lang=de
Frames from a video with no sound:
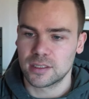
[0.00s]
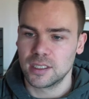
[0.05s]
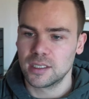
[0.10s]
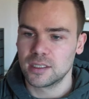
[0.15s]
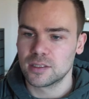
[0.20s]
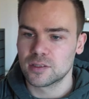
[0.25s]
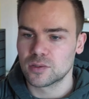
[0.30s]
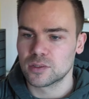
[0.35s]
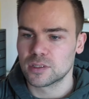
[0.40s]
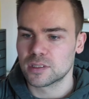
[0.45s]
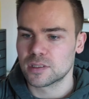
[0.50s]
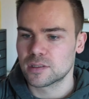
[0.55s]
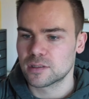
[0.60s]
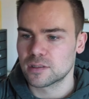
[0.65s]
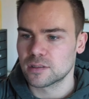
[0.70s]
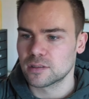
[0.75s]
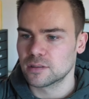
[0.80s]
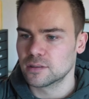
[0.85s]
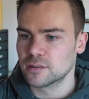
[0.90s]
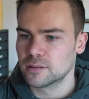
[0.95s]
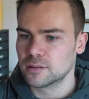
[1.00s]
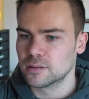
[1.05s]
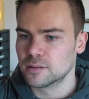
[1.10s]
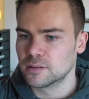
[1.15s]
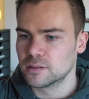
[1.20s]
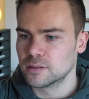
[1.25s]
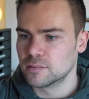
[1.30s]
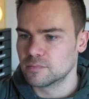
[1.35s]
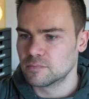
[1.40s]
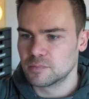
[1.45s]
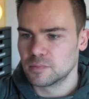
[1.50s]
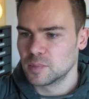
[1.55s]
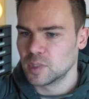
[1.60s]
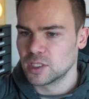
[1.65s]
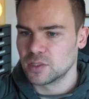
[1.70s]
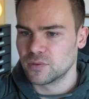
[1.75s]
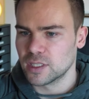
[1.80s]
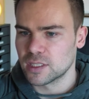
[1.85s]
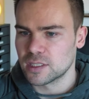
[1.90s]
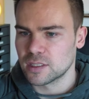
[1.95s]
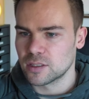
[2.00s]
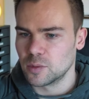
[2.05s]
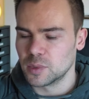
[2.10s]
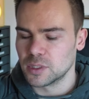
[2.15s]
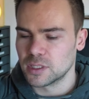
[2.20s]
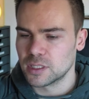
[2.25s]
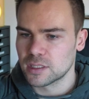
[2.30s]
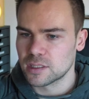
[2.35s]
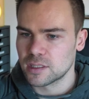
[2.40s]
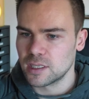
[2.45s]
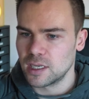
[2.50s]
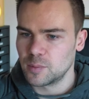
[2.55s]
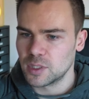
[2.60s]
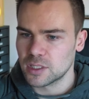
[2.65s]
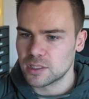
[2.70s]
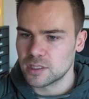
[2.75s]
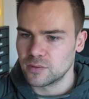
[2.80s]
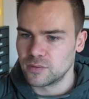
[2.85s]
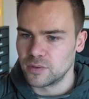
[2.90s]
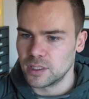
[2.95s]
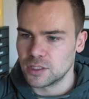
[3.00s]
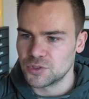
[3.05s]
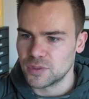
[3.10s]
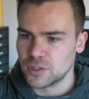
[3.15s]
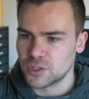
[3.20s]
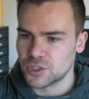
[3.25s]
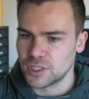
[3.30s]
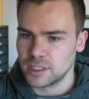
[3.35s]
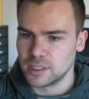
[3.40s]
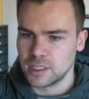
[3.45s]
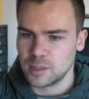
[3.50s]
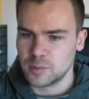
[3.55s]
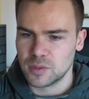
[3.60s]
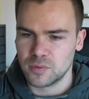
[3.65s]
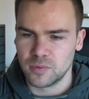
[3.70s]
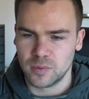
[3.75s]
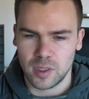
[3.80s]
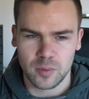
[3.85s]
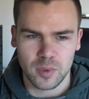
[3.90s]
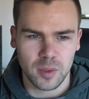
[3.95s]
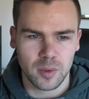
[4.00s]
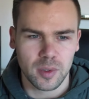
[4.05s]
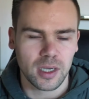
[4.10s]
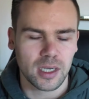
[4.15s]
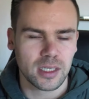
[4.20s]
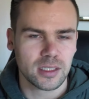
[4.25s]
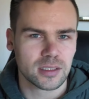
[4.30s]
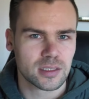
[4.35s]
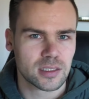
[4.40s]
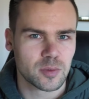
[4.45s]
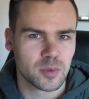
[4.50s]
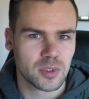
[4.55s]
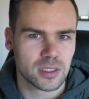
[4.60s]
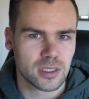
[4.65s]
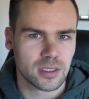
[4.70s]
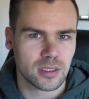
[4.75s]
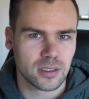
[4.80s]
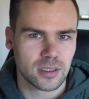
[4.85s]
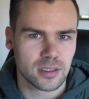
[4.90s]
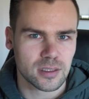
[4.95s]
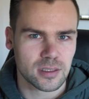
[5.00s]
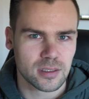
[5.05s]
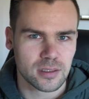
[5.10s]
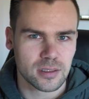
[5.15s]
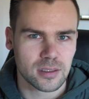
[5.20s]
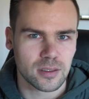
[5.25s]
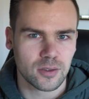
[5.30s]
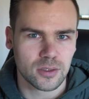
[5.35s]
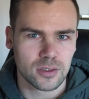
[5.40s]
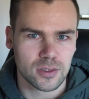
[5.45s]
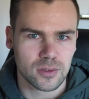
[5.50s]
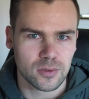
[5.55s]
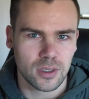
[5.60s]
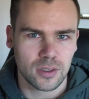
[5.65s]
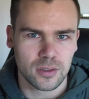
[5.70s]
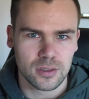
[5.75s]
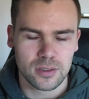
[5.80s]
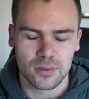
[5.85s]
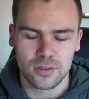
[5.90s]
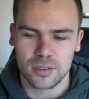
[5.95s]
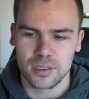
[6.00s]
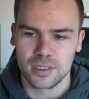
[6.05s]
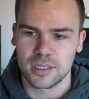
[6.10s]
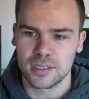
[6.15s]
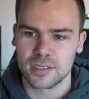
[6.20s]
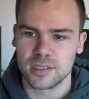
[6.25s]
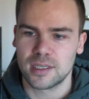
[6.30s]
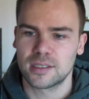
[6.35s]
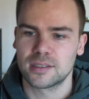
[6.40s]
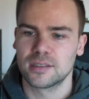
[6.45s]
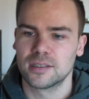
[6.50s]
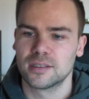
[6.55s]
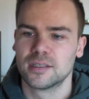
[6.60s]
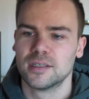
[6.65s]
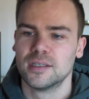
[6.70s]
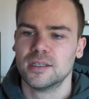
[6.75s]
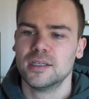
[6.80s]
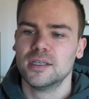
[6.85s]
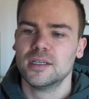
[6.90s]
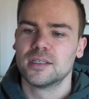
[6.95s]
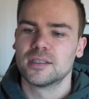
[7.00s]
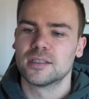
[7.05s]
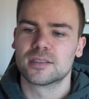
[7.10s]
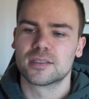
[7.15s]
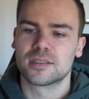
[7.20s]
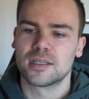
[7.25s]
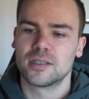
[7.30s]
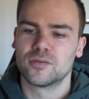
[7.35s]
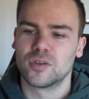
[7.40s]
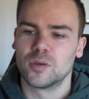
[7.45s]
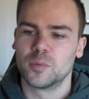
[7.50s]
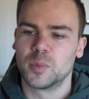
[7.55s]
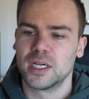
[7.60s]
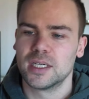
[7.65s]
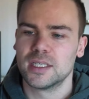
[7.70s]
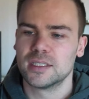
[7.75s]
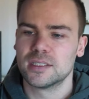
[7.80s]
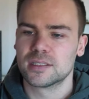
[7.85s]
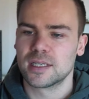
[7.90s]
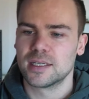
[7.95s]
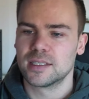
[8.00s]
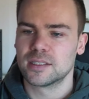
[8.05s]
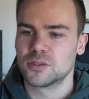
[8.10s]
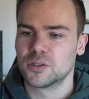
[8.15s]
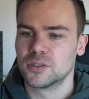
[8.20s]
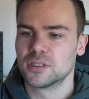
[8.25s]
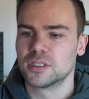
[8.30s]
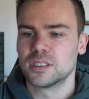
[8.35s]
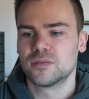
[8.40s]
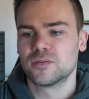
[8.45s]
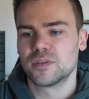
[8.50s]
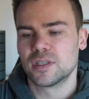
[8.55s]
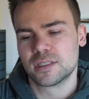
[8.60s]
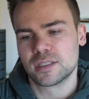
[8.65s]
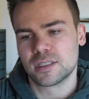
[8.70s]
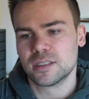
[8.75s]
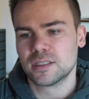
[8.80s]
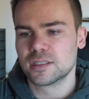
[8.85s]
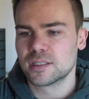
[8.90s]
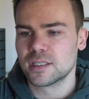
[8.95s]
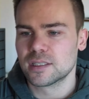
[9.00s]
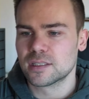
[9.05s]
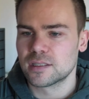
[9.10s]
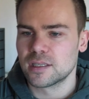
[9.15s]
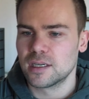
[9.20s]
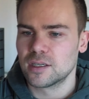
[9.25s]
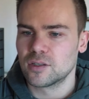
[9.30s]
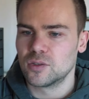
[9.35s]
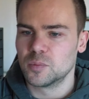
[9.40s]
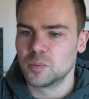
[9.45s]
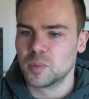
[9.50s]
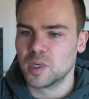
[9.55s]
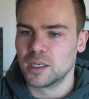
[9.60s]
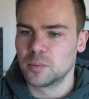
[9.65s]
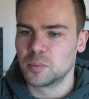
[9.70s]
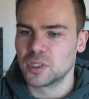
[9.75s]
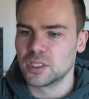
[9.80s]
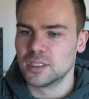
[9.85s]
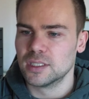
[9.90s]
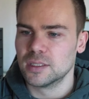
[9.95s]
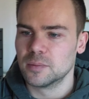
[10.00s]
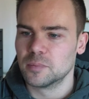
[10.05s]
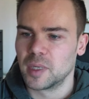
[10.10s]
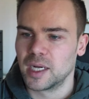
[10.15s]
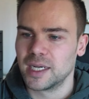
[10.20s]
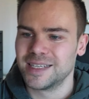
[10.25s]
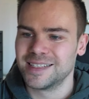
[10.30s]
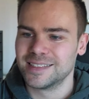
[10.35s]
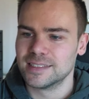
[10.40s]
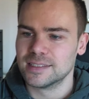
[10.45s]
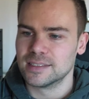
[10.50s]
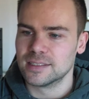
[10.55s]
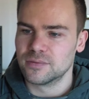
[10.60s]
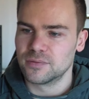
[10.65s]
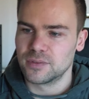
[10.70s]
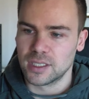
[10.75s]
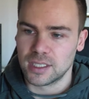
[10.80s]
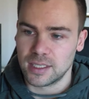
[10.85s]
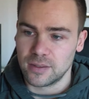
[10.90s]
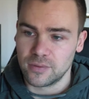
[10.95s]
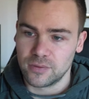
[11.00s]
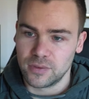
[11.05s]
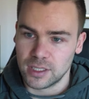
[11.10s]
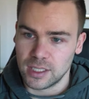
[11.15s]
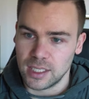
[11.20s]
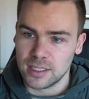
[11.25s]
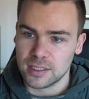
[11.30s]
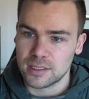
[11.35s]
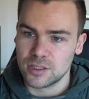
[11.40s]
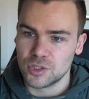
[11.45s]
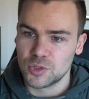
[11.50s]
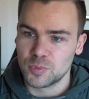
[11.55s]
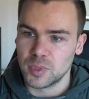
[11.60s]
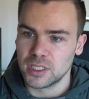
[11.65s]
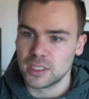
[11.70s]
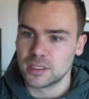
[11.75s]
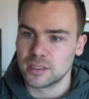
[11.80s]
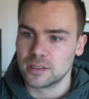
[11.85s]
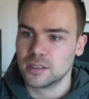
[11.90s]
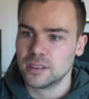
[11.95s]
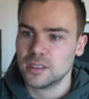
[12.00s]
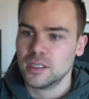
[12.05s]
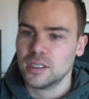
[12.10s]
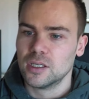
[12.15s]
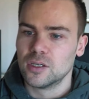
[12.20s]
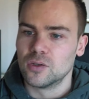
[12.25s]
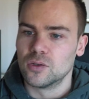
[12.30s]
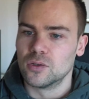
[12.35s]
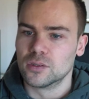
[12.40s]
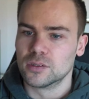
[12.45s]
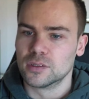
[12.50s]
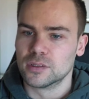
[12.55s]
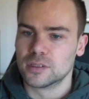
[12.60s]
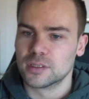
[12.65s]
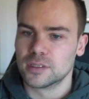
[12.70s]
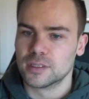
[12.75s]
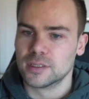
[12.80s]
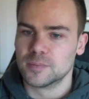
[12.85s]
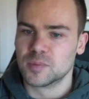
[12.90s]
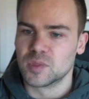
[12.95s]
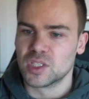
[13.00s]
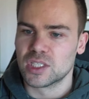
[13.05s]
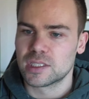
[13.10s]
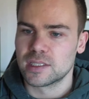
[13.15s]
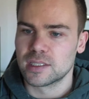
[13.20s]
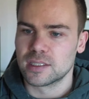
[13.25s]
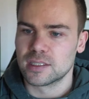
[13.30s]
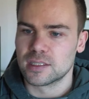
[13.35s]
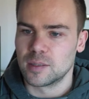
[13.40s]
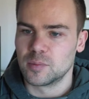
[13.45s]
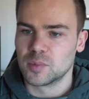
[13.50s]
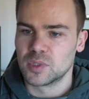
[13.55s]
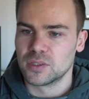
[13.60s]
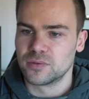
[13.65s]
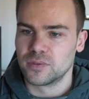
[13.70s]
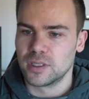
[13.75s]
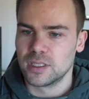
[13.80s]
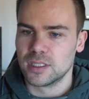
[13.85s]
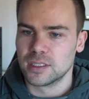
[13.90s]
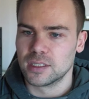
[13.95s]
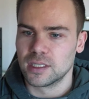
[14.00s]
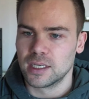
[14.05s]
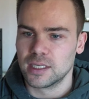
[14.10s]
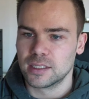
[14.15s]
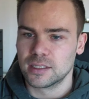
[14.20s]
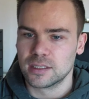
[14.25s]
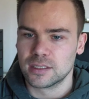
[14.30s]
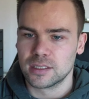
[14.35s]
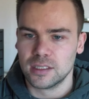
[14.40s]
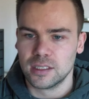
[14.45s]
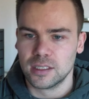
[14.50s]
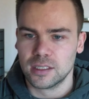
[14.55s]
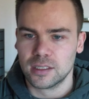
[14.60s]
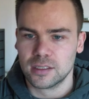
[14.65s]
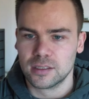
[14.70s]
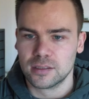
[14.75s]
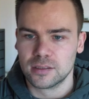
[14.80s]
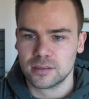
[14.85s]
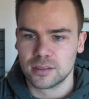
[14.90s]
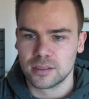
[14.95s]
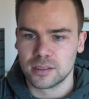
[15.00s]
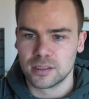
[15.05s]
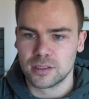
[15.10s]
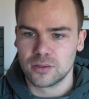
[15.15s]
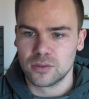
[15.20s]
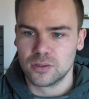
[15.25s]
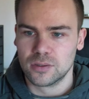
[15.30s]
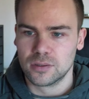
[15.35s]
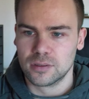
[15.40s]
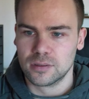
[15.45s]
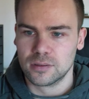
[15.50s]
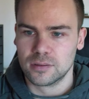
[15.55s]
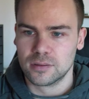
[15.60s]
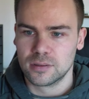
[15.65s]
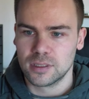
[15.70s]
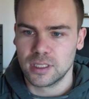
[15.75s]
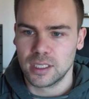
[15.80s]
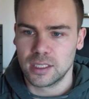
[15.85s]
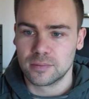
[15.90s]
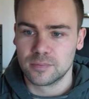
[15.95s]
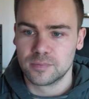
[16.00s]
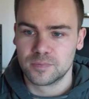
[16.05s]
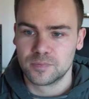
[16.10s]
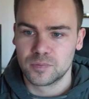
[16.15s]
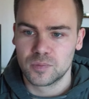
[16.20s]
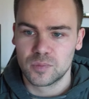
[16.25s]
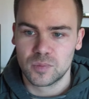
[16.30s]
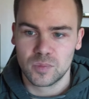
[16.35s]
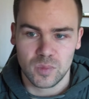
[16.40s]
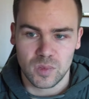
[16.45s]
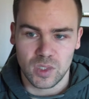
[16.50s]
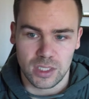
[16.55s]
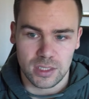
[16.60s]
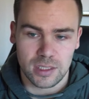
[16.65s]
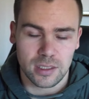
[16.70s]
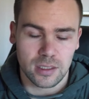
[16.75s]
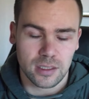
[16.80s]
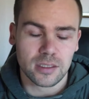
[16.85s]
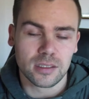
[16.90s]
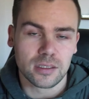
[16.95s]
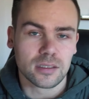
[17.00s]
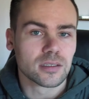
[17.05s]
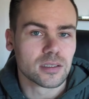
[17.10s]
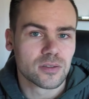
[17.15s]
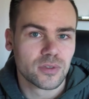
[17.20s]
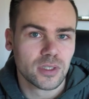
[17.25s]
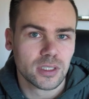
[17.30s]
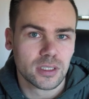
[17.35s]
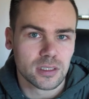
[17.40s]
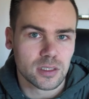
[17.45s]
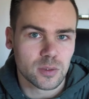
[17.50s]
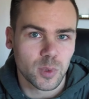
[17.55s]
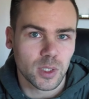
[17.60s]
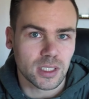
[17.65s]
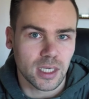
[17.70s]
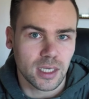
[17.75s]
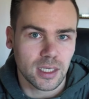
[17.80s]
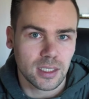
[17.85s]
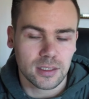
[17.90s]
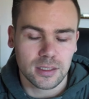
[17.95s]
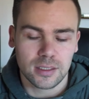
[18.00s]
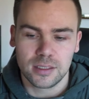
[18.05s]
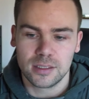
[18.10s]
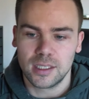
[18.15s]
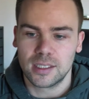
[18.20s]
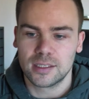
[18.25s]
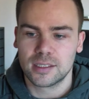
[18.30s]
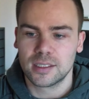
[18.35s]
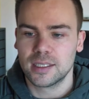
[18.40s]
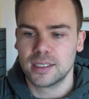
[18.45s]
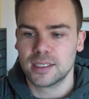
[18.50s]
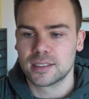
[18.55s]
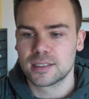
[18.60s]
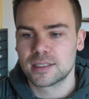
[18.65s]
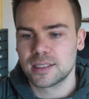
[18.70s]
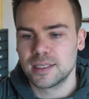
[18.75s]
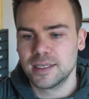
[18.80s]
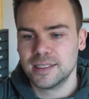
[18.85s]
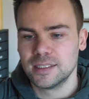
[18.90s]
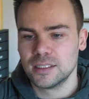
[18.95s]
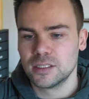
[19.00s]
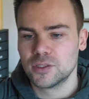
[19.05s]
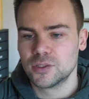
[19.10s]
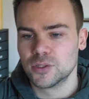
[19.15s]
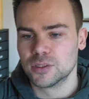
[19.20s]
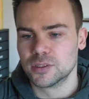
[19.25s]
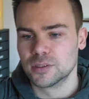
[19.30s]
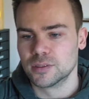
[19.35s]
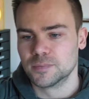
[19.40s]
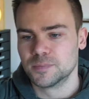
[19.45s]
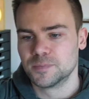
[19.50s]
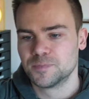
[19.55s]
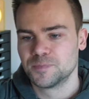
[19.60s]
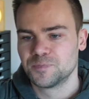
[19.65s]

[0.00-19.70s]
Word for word: Ja, also das, äh, ich weiß nicht, ob ich das damals dann falsch verstanden habe. Ich war mir aber eigentlich ziemlich sicher, dass es auch so ausdrücklich gesagt hat, dass es dann vorbei sein könnte. Jedenfalls geht es jetzt darum, April, Mai äh, Vergleichsgespräche und ähm, dass der gesamte Fall dann eigentlich eher Richtung, ja, tatsächlich drittes, viertes Quartal dann erst enden könnte.